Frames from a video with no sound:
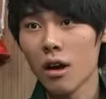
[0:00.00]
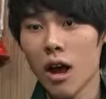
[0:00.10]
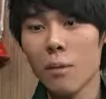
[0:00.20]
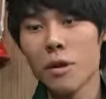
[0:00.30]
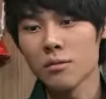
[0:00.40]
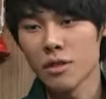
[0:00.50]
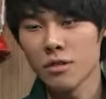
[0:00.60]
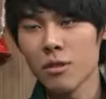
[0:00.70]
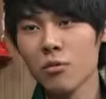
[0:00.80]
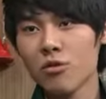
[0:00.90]
칼바람
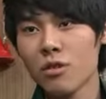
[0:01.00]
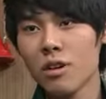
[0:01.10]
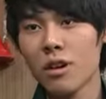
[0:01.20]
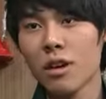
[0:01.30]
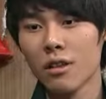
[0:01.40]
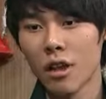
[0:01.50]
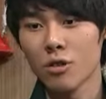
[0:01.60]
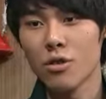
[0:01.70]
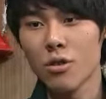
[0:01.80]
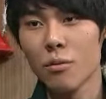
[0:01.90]
쌩쌩 부는 게 나라
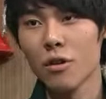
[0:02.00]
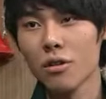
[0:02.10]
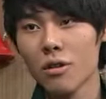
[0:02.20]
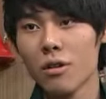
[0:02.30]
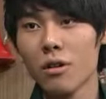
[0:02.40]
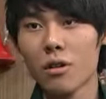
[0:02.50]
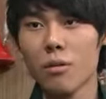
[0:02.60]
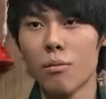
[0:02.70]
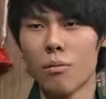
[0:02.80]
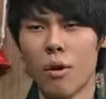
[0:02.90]
최고 매력일걸?
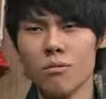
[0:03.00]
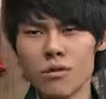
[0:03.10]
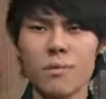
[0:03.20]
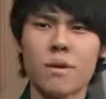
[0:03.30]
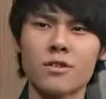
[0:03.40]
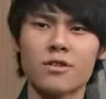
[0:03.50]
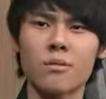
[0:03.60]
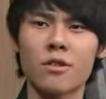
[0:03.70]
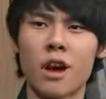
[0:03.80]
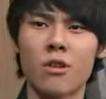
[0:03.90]
범접할 수
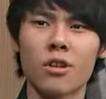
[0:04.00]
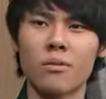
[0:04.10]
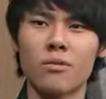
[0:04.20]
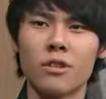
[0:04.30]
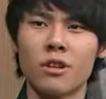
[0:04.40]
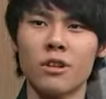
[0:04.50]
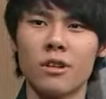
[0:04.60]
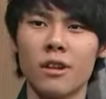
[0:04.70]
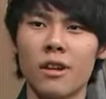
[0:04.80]
없는 아우라가 풍기는.